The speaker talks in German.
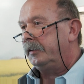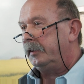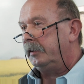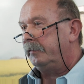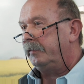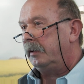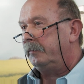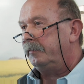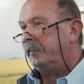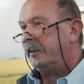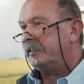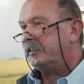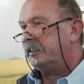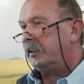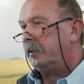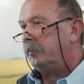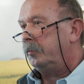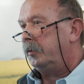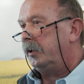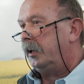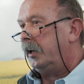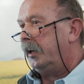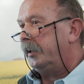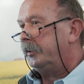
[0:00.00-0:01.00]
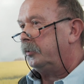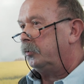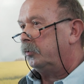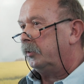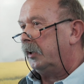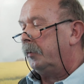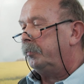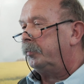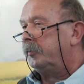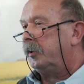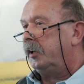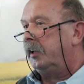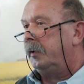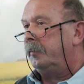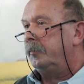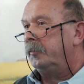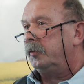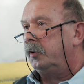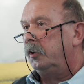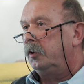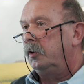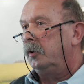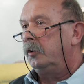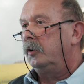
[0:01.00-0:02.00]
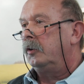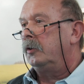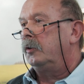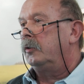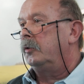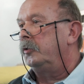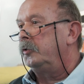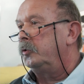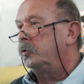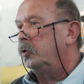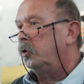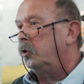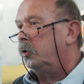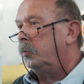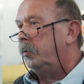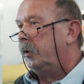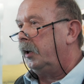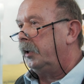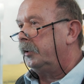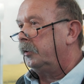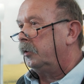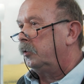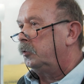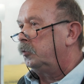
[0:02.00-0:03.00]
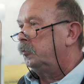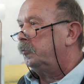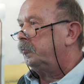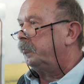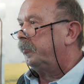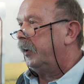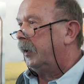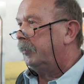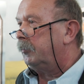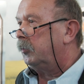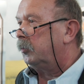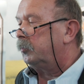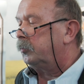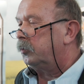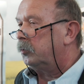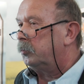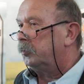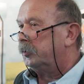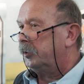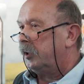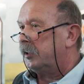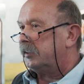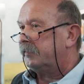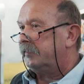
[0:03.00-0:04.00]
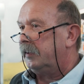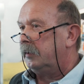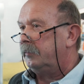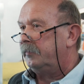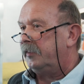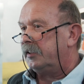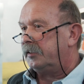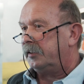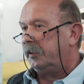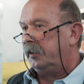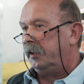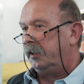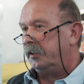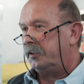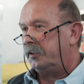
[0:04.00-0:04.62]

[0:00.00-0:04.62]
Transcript: die Warmwasser abklemmt und nur über eine Luftwärmepumpe das Warmwasser